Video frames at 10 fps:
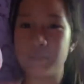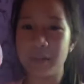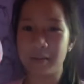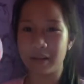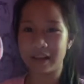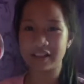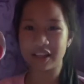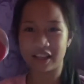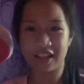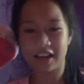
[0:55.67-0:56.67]
blah, blah,
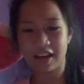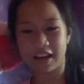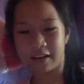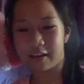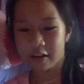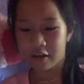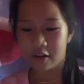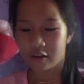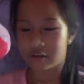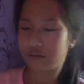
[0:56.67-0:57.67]
etc. na yan.
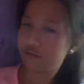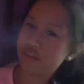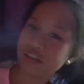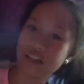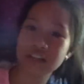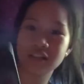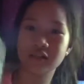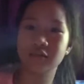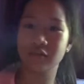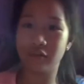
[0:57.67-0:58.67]
So, for
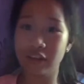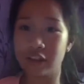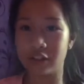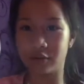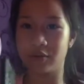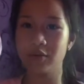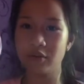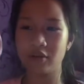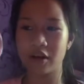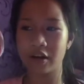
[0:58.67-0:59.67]
today's video,
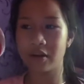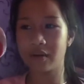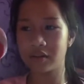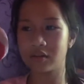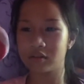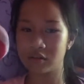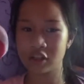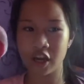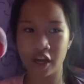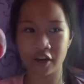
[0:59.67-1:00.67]
I want to
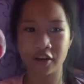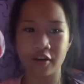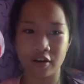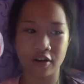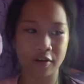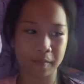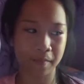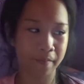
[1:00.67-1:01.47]
share, um,